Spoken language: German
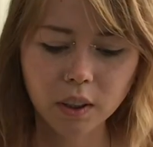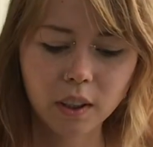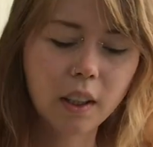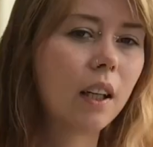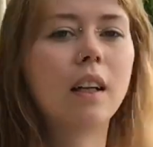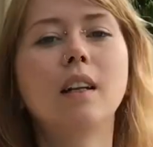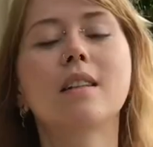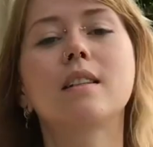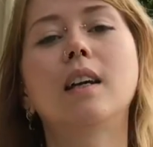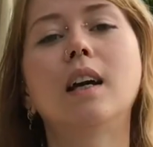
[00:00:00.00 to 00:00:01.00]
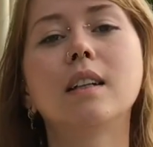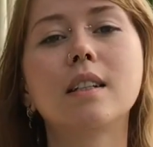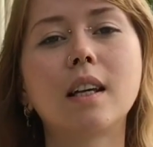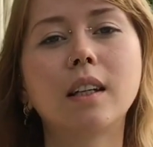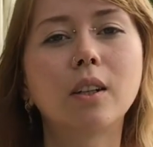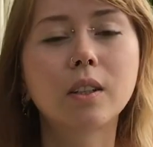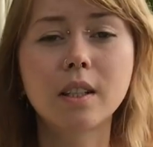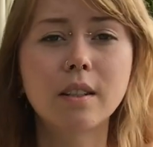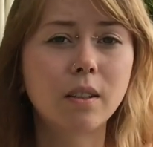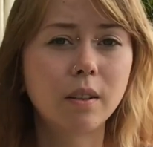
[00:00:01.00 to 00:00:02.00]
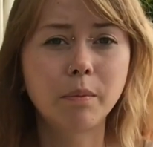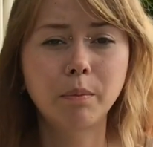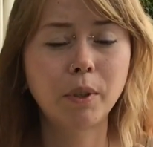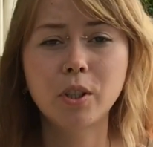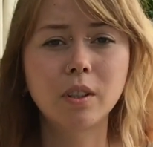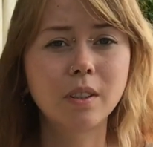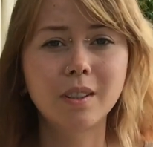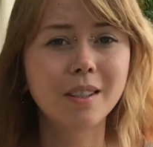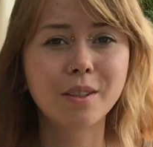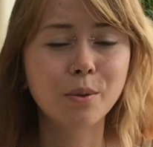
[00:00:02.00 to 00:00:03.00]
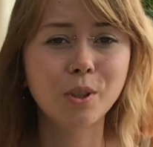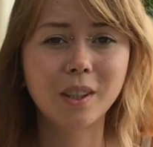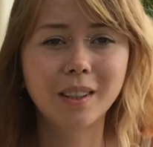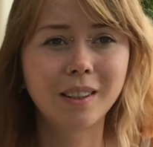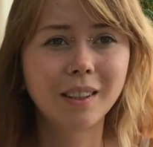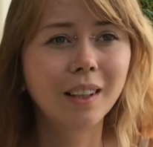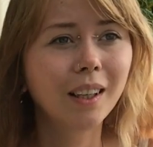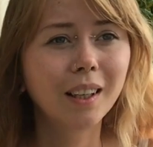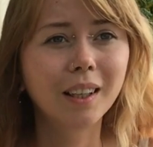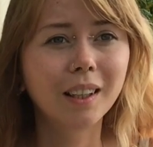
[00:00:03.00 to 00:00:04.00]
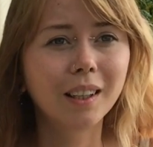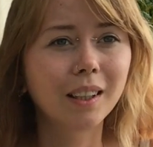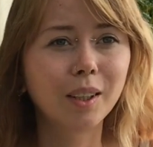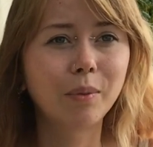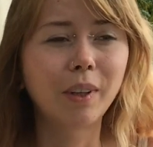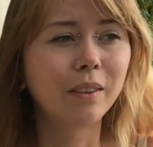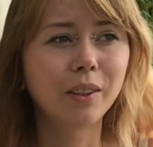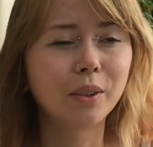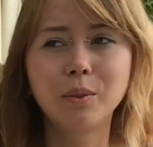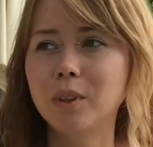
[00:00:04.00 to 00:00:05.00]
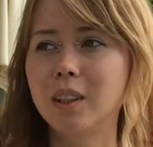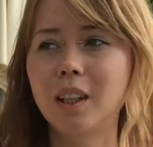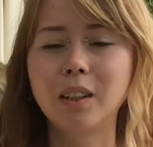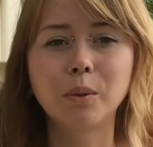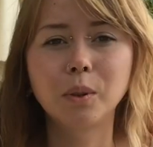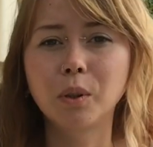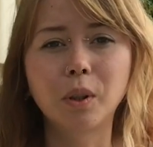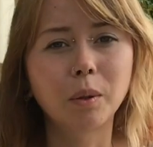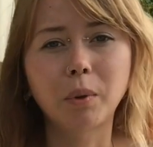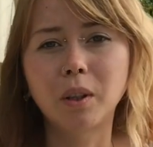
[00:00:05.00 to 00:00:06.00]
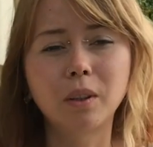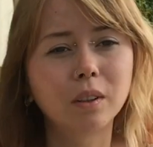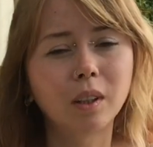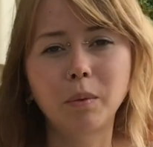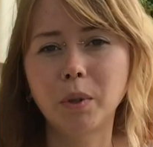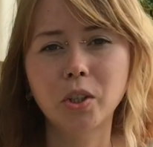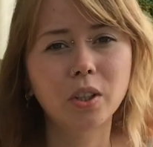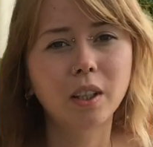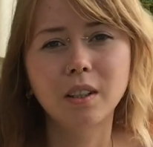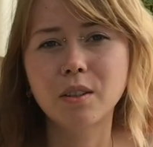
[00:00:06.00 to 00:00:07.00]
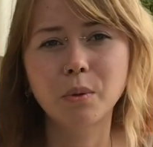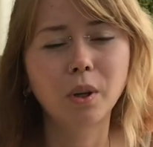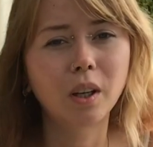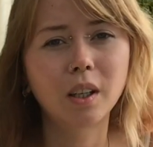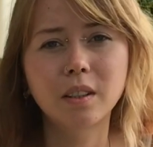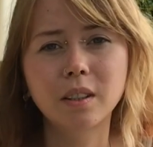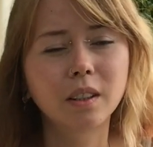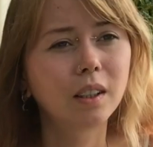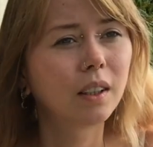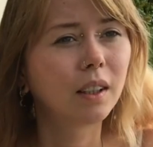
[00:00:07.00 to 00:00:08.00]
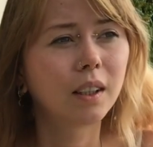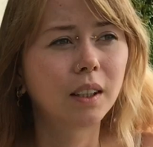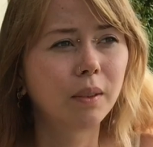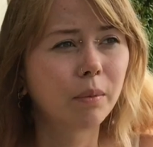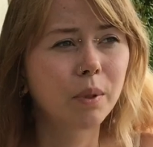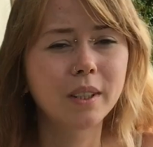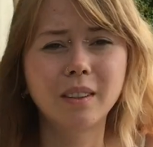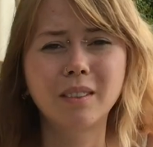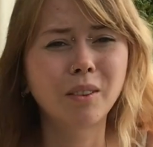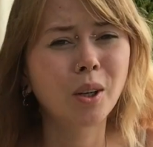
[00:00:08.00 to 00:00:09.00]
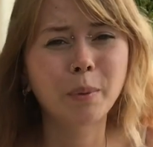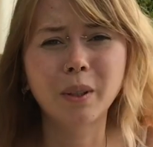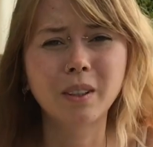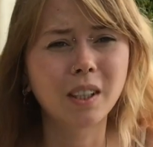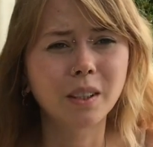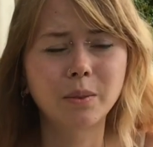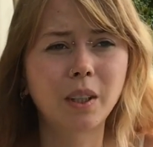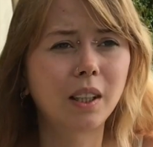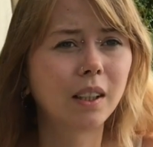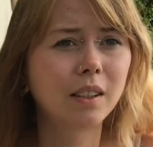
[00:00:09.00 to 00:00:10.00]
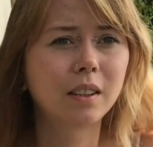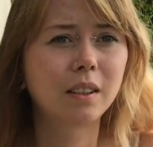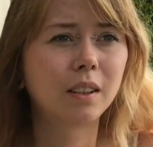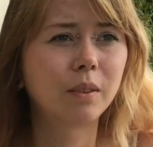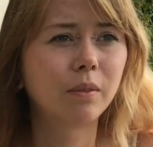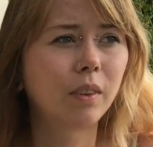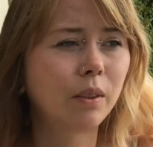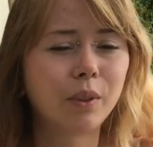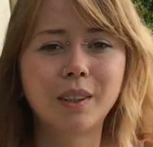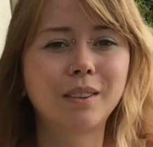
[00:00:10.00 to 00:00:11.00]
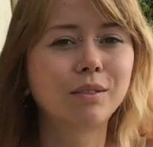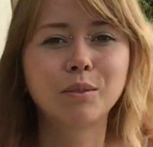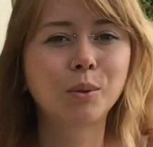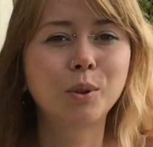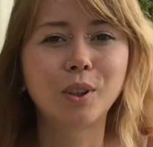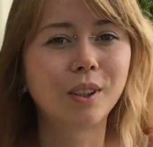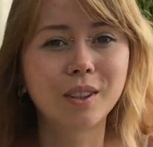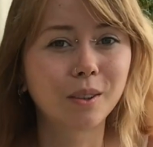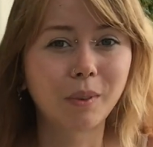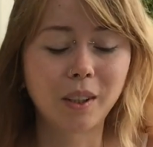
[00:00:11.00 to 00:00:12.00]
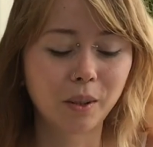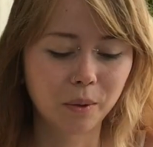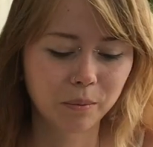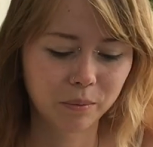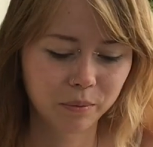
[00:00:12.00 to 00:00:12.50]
der letzten Jahre, die zeigt auch, dass Menschen in diesen Zuständen eben einfach nur einen ruhigen Ort brauchen, einen Menschen, der ihnen zuhört, ähm, ein bisschen Körperkontakt vielleicht, ähm, einfach gute Leute um einen herum.